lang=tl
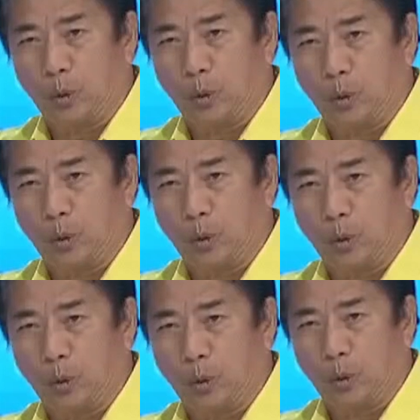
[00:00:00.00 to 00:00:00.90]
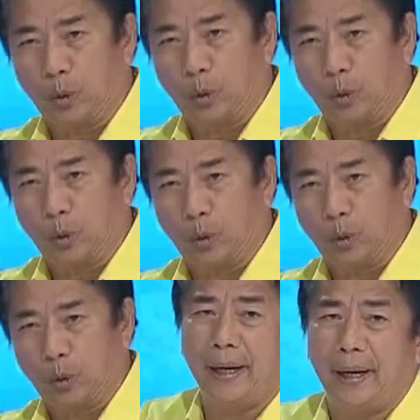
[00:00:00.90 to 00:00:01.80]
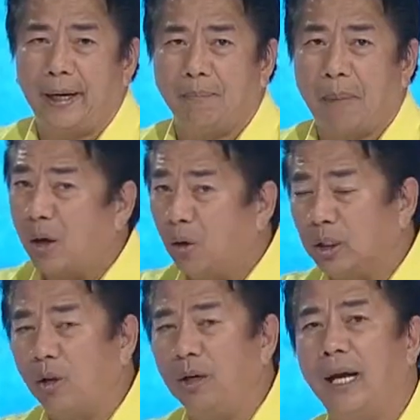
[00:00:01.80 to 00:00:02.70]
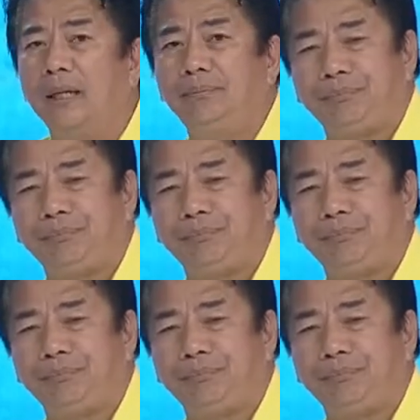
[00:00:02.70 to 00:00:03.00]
At 12 days na lang ho, eh, bagong taon na.